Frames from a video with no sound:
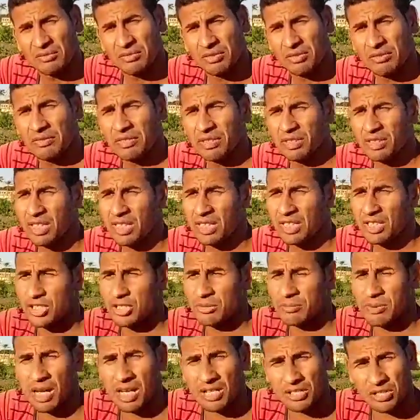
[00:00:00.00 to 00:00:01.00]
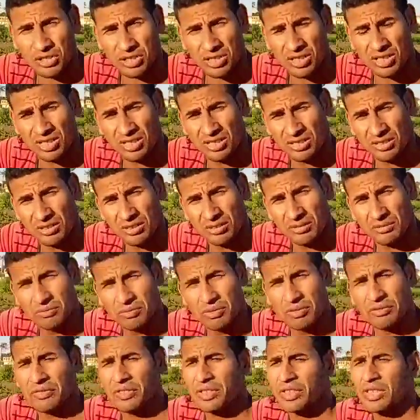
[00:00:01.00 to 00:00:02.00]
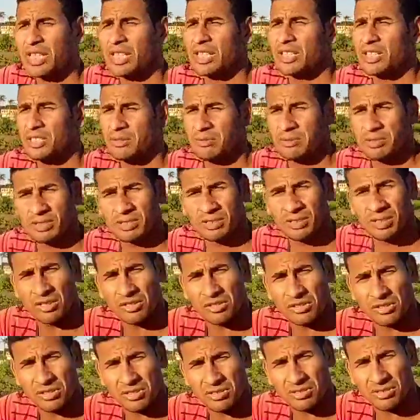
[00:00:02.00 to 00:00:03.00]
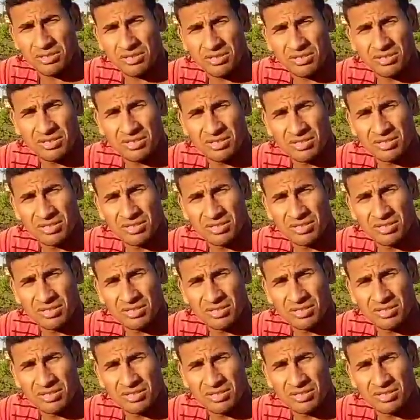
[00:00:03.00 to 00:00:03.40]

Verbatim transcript: في فدان يجيب 10 آه. في فدان يجيب 12 يعني لما